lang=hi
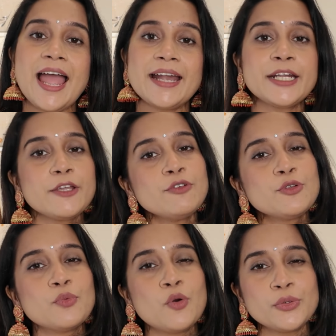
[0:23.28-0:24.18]
एंड इफ़
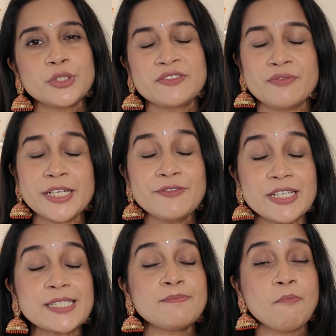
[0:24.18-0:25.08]
यू डोंट वॉन्ट टू
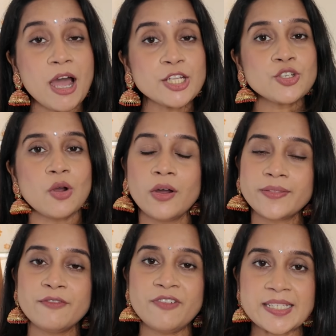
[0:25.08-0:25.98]
इन्वेस्ट मच
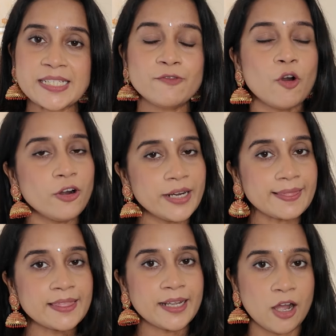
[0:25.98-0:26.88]
ऑन द फेस्टिव और
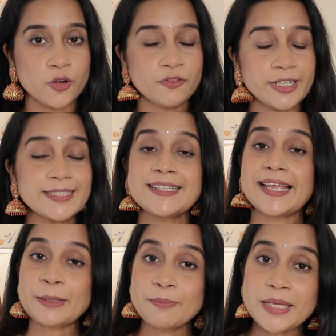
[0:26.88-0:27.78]
इथनिक आउटफिट्स
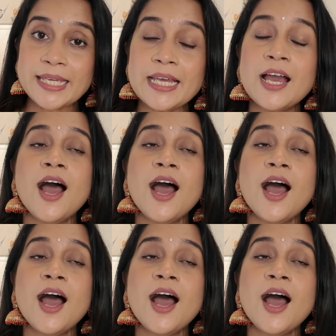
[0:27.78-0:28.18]
लाइक मी